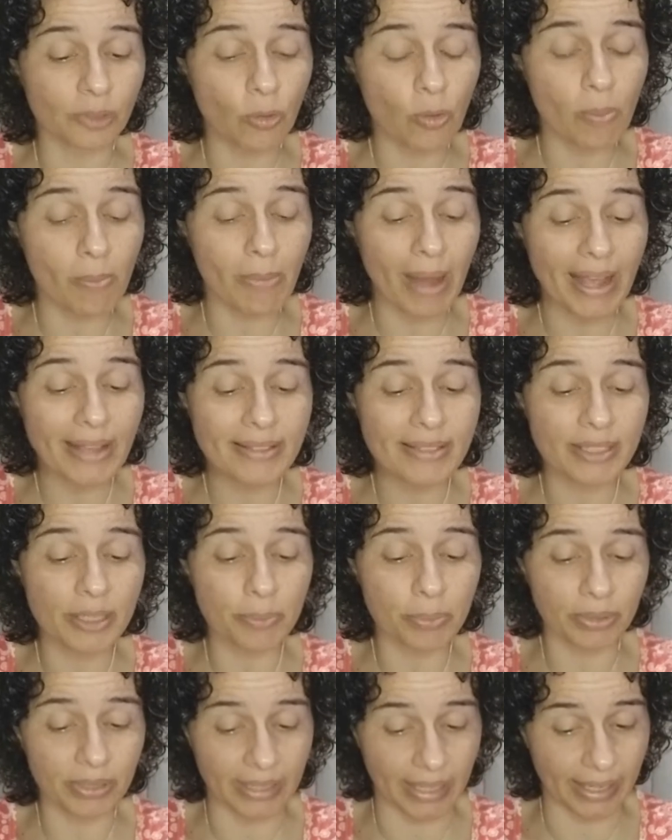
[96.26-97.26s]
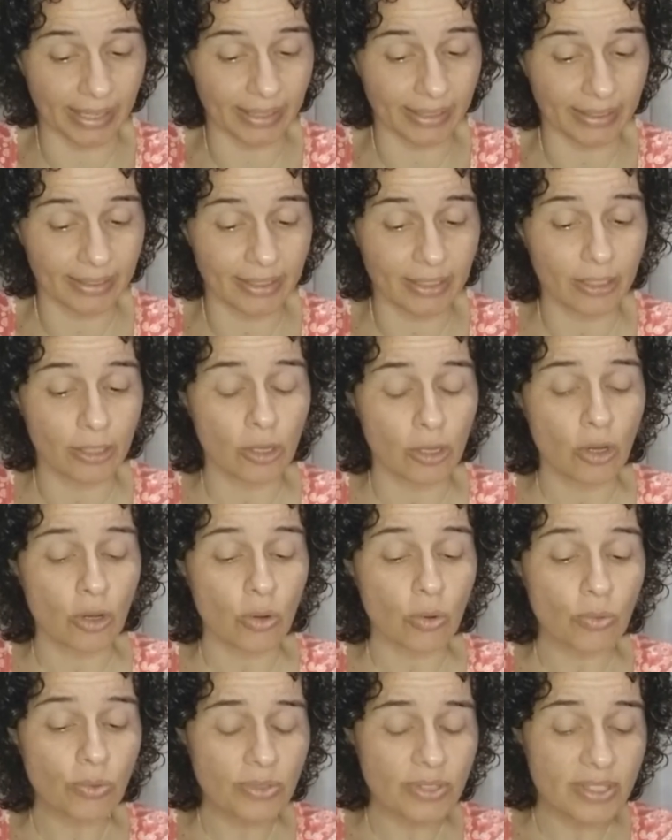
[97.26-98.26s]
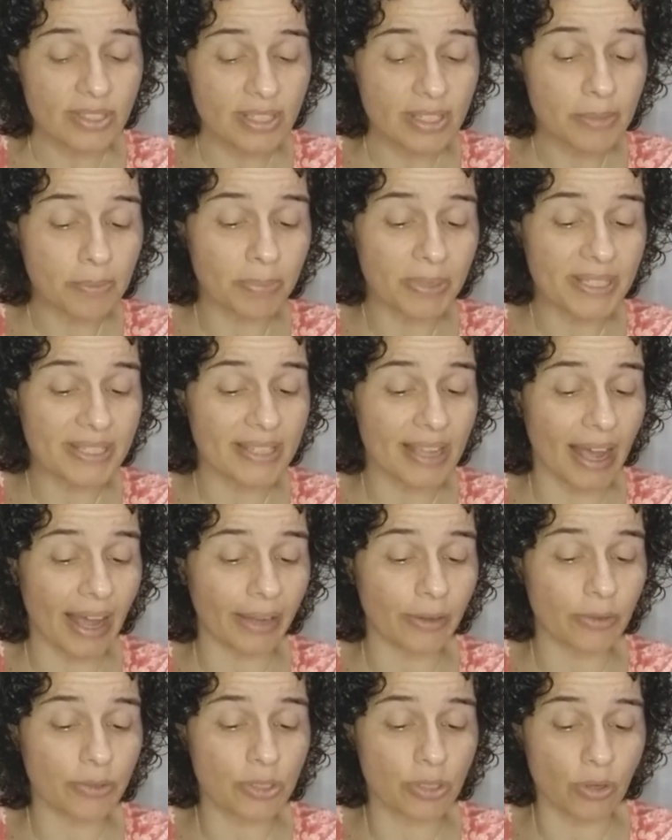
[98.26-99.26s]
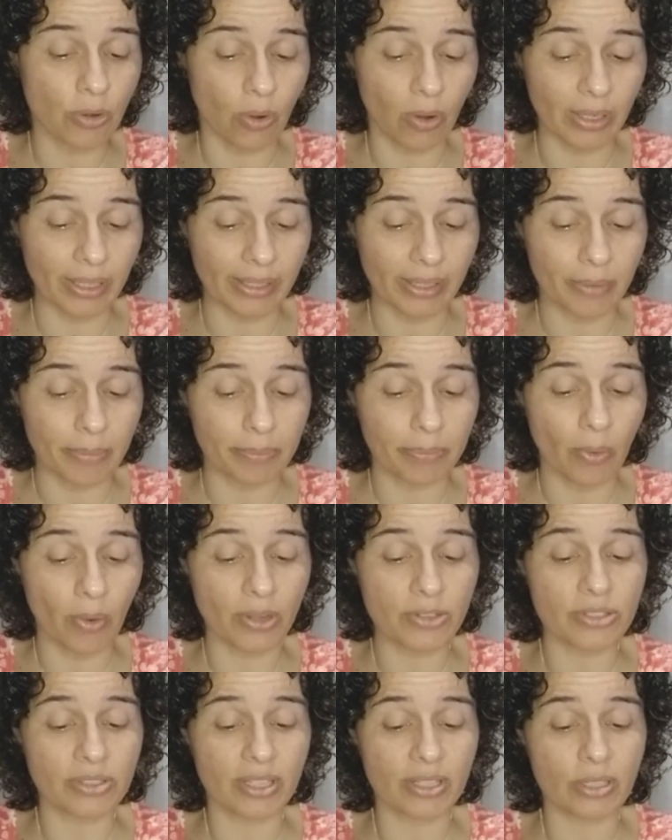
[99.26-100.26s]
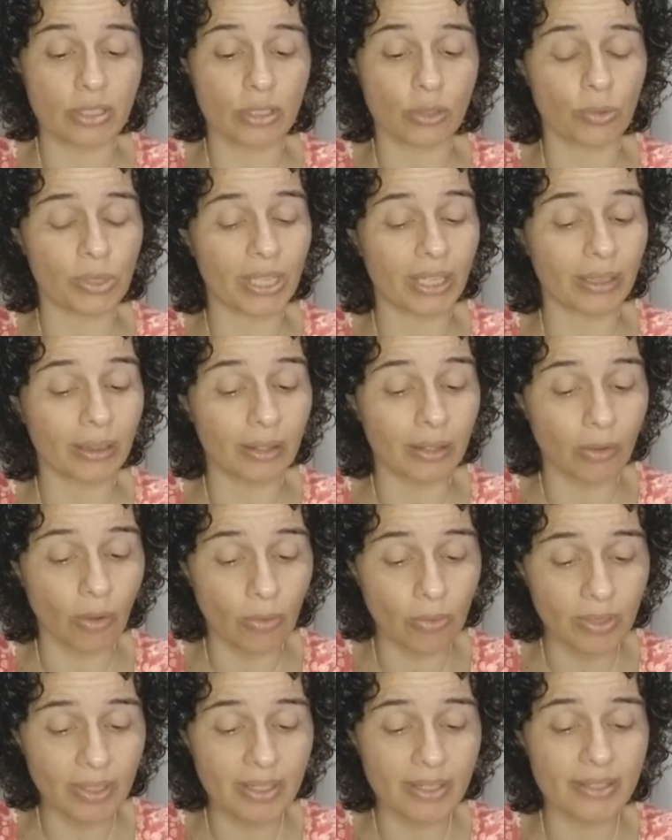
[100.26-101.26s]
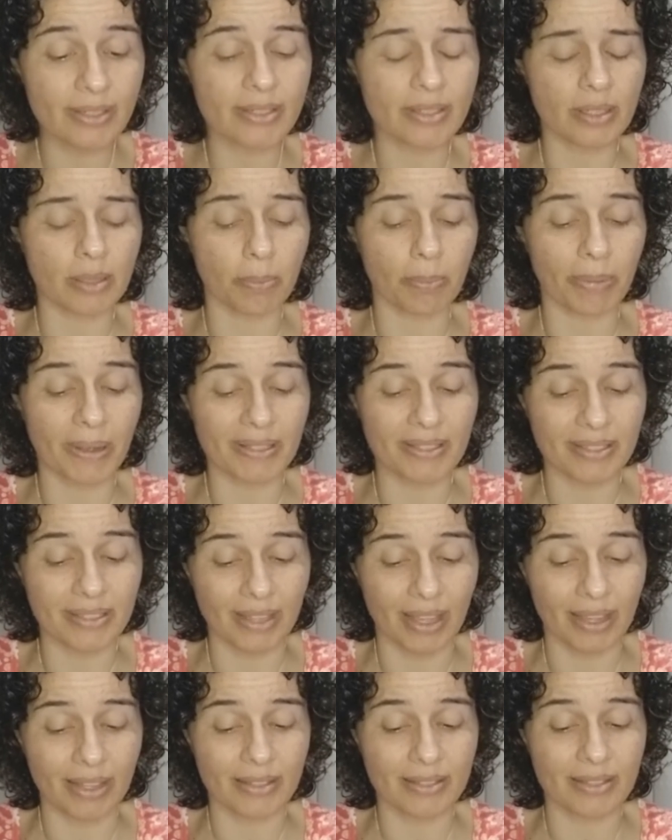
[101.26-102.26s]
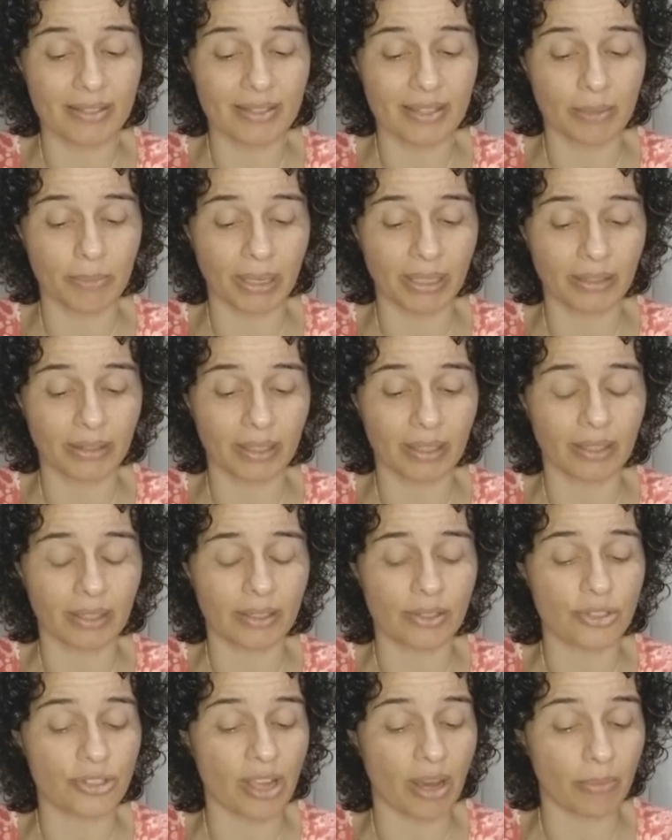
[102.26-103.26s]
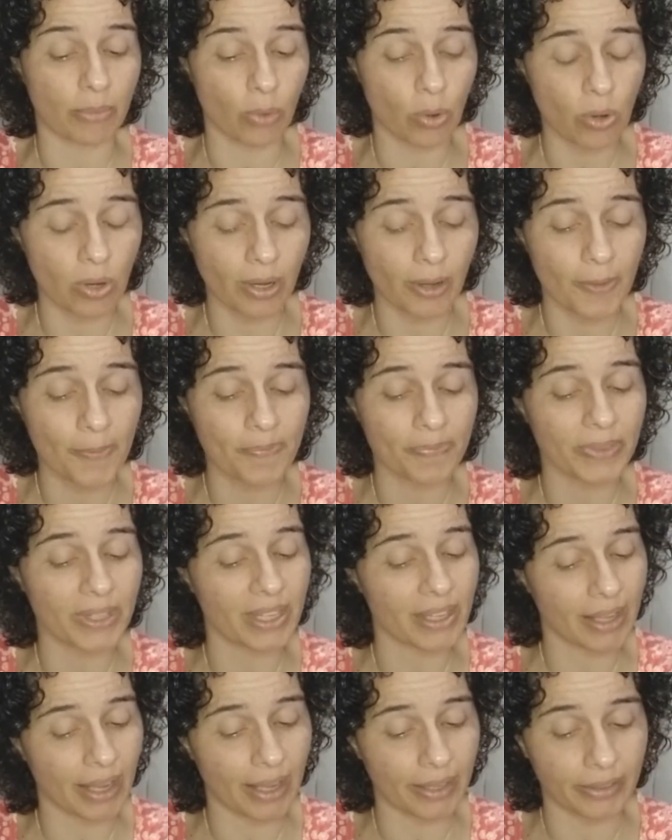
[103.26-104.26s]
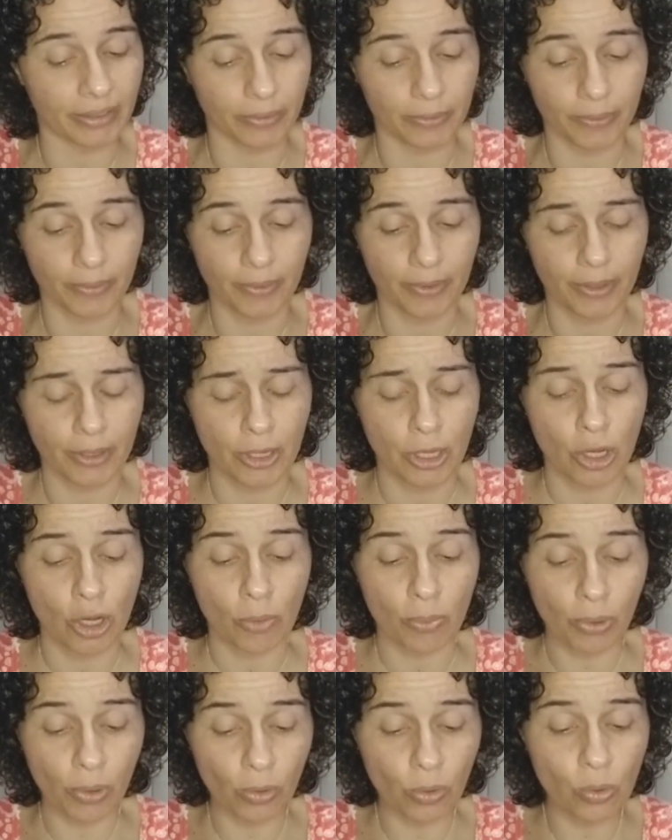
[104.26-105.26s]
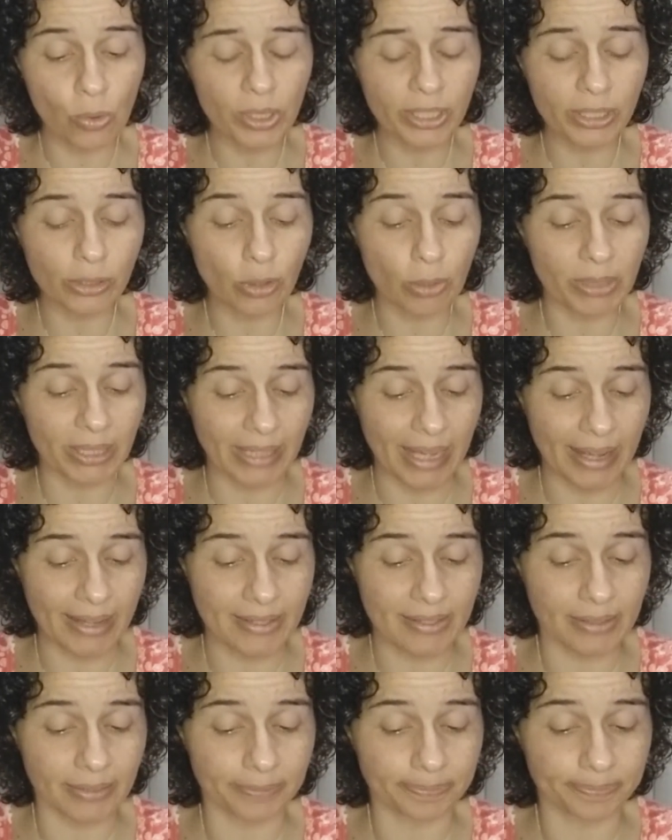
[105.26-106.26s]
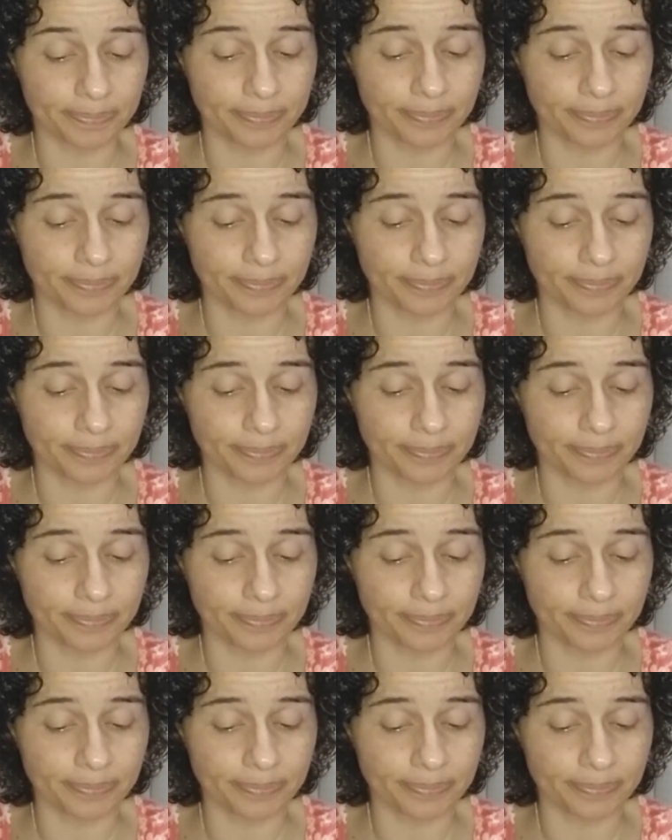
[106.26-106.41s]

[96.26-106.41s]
o mais que puder, um simples raio de cólera pode destruir longas e pacientes sementeiras de amor e carinho. Procure dominar-se.